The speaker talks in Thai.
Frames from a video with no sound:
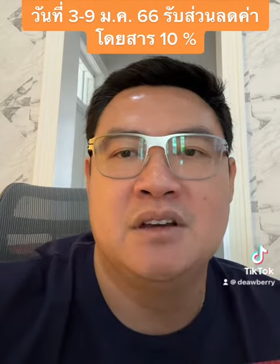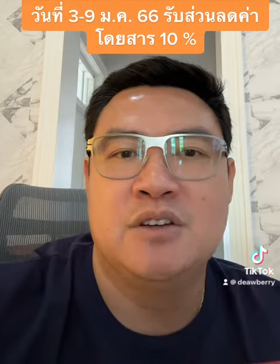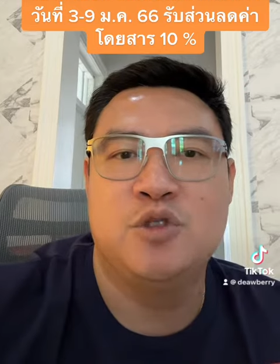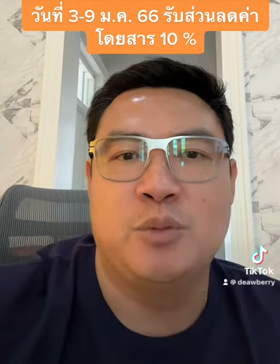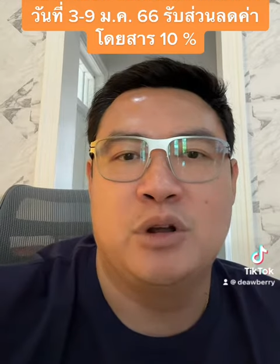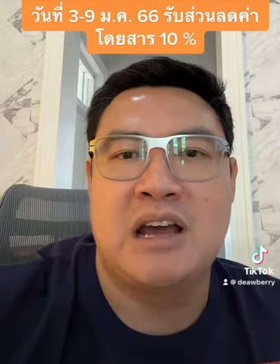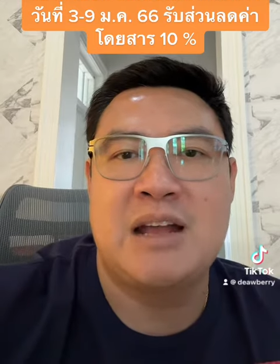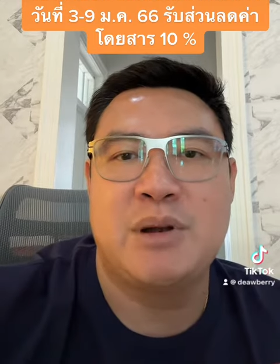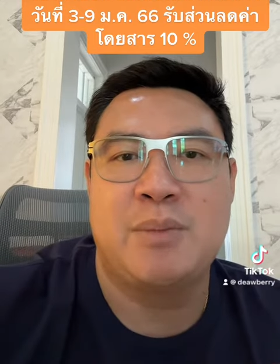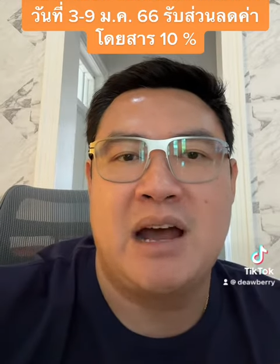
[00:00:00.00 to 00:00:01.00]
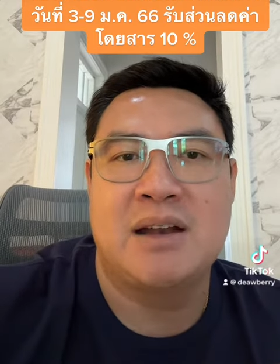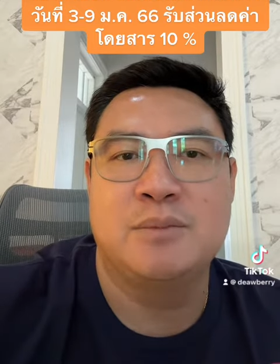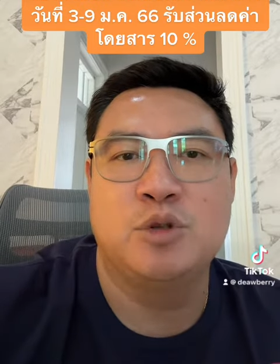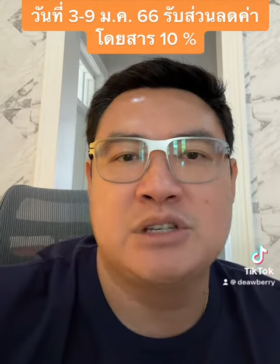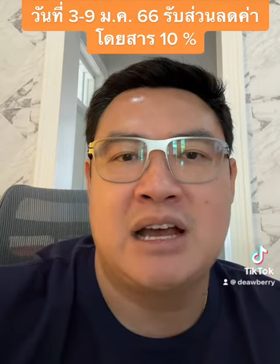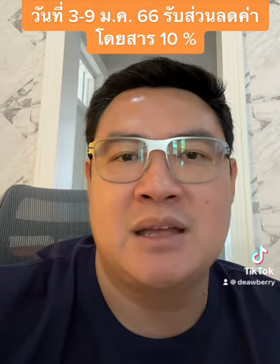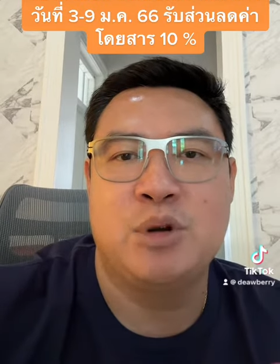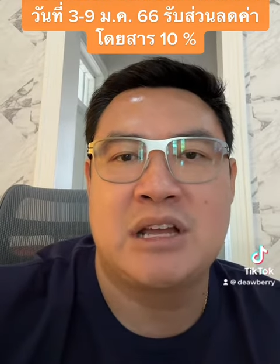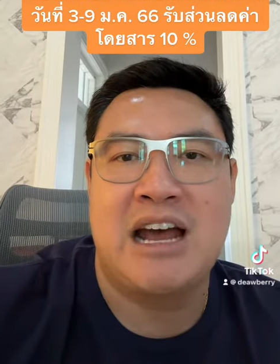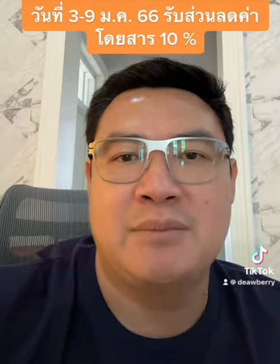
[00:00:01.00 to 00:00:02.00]
ส่งผลให้ประมาณผู้ใช้
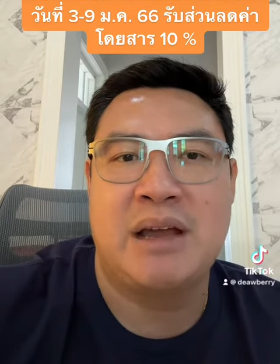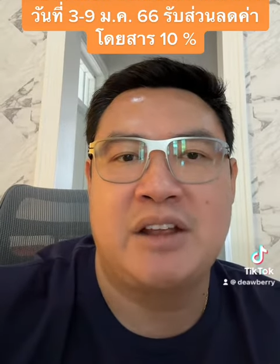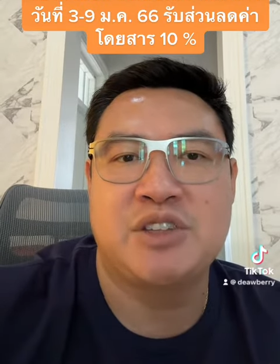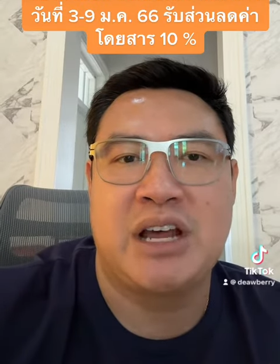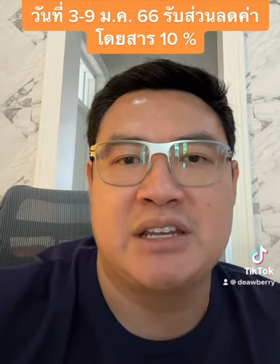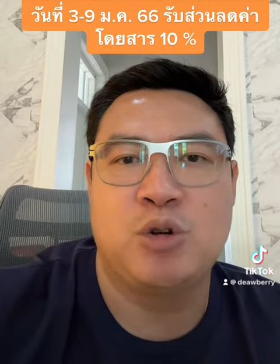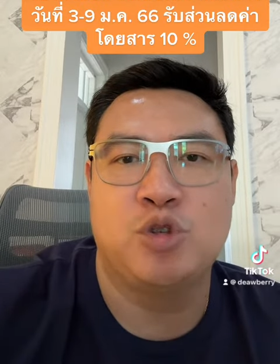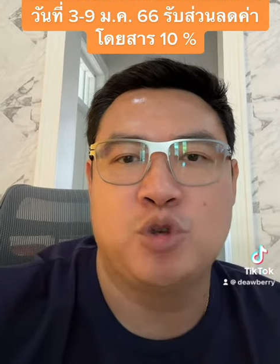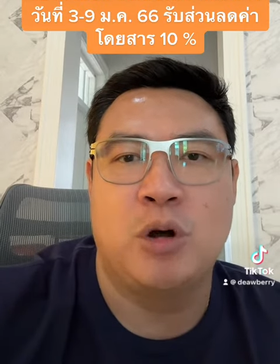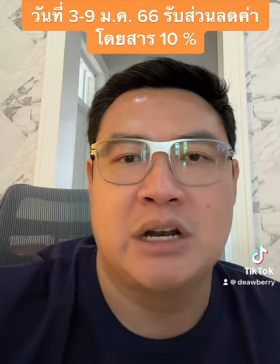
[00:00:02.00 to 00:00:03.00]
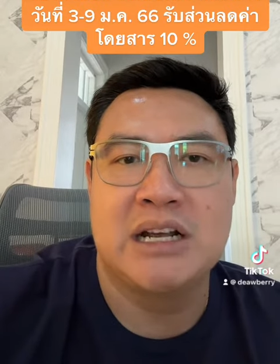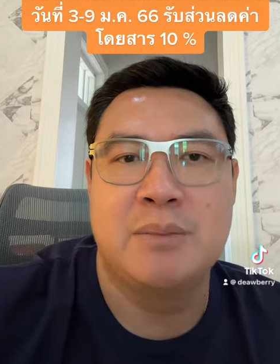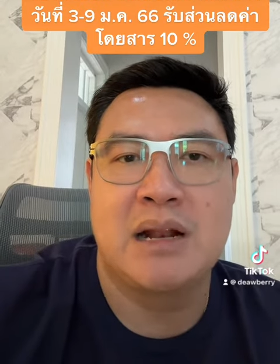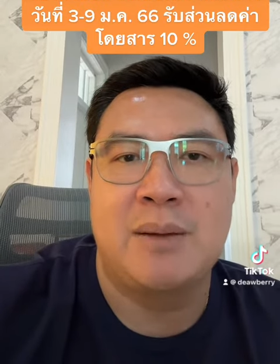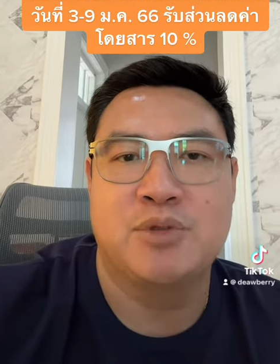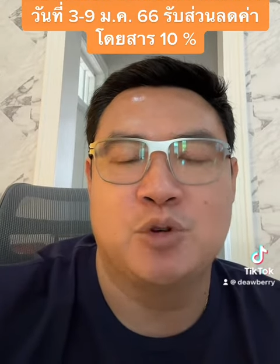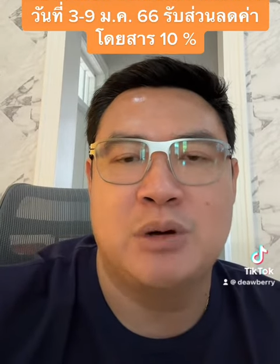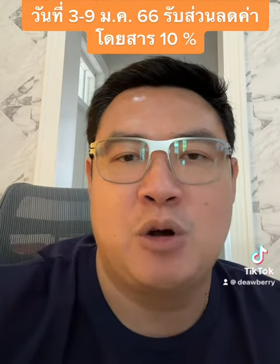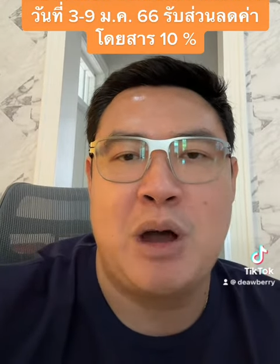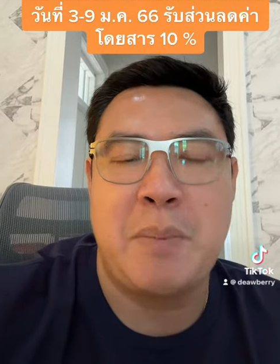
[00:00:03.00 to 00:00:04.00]
บริการภายในสถานีขนส่งเริ่มกลับสู่
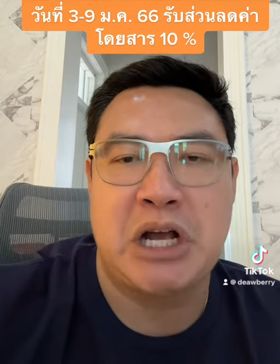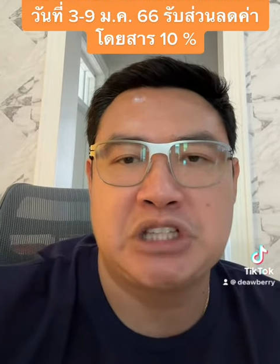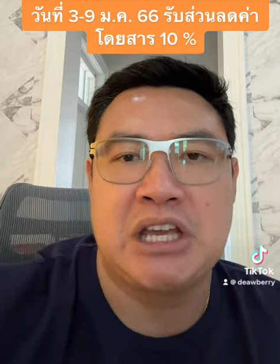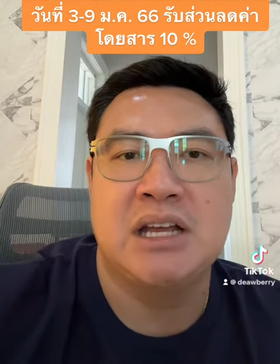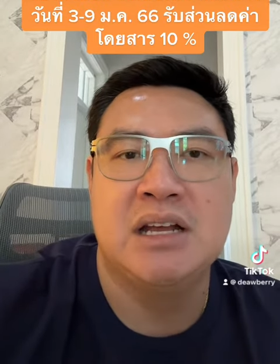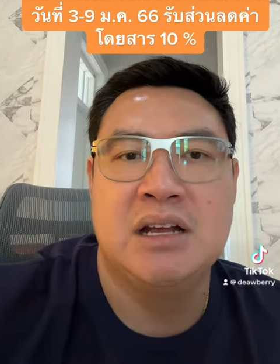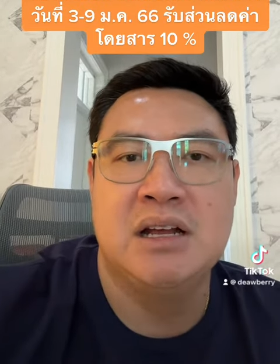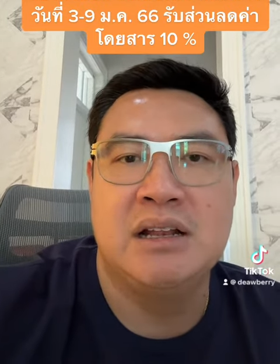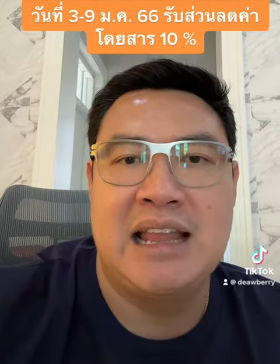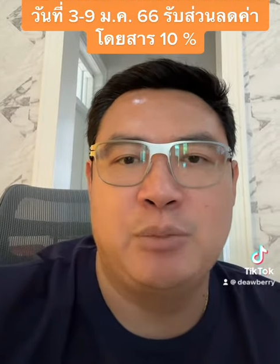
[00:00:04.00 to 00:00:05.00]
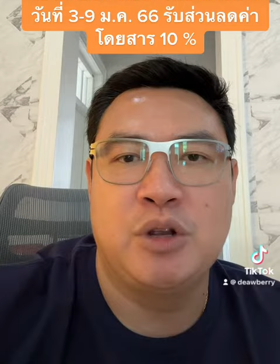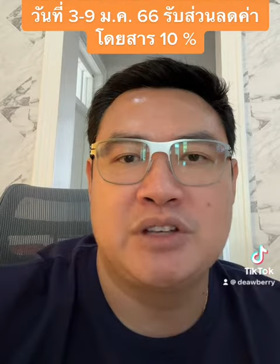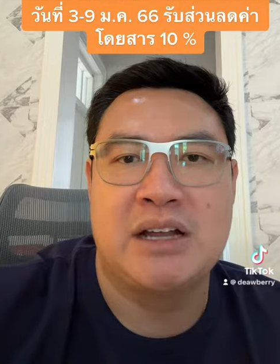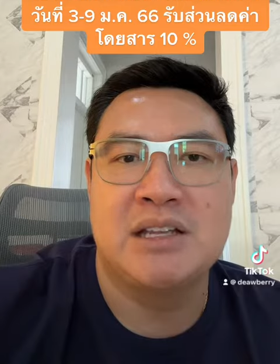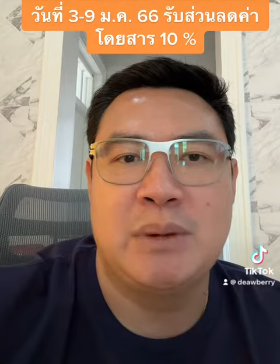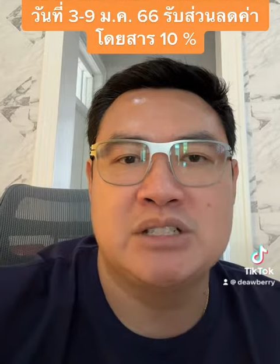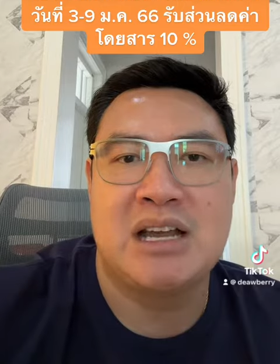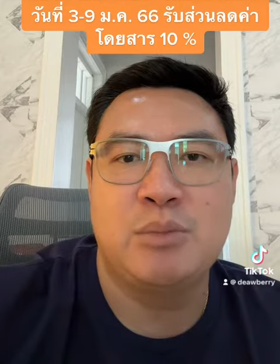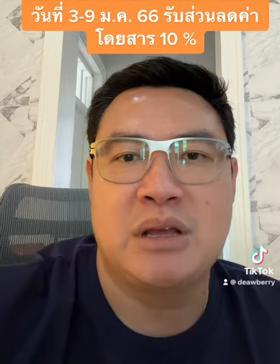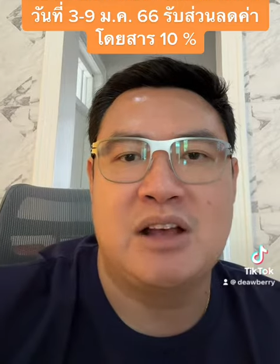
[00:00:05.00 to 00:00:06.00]
ภาวะปกติ และผู้โดยสารที่มา
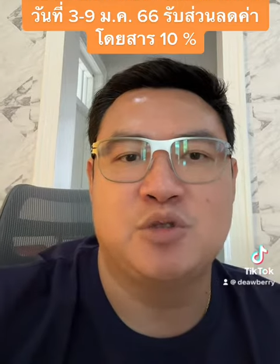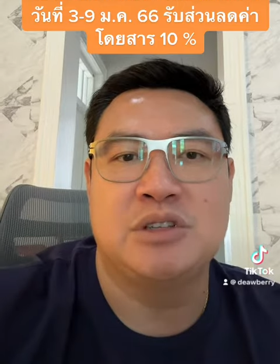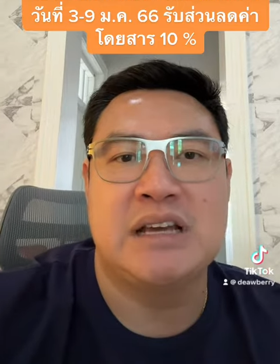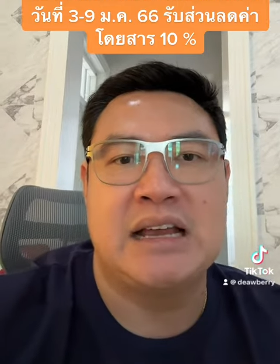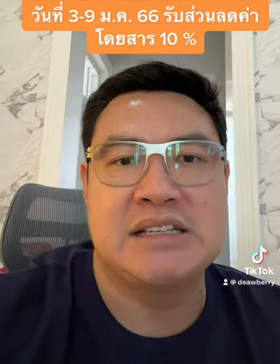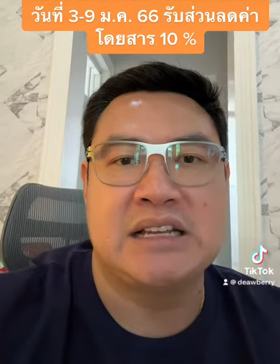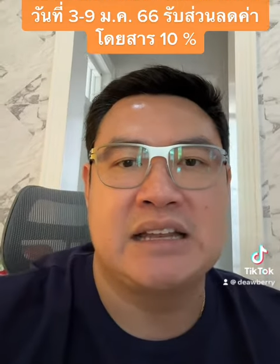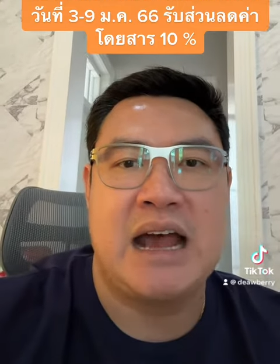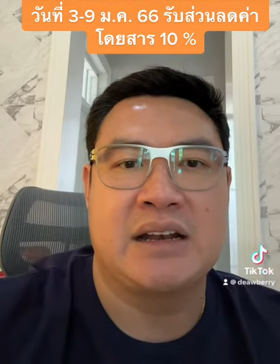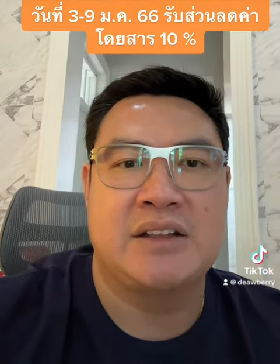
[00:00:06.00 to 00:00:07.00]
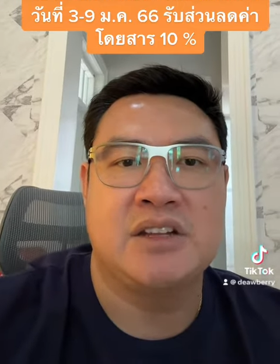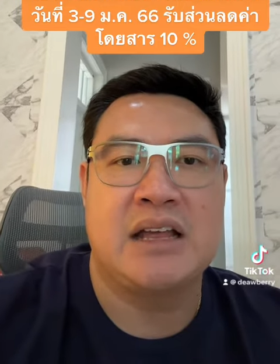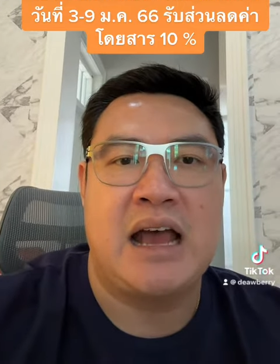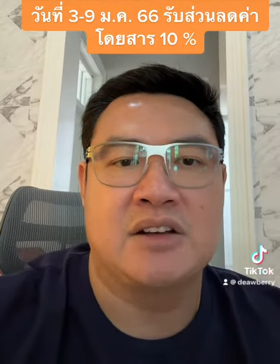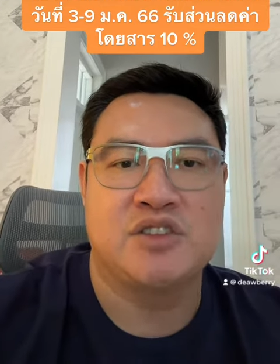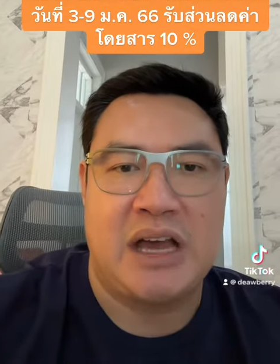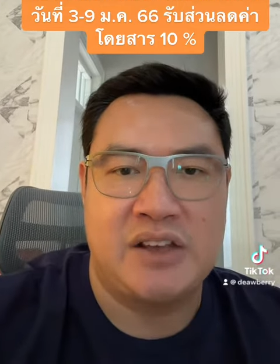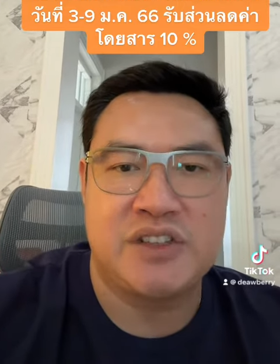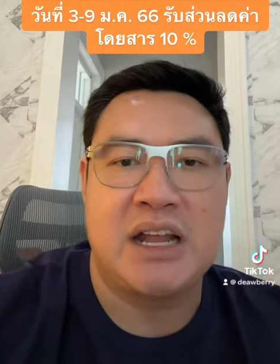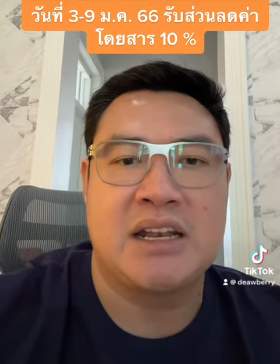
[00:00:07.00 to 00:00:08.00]
ใช้บริการส่วนใหญ่จะเดินทางในเส้นทางสา
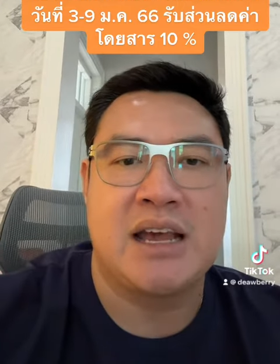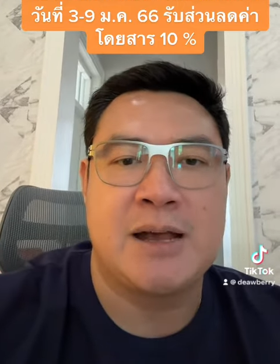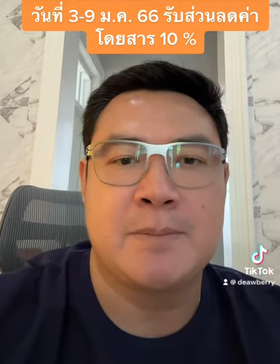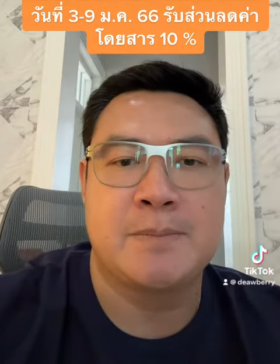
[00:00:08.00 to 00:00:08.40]
ยสั้นนะฮะ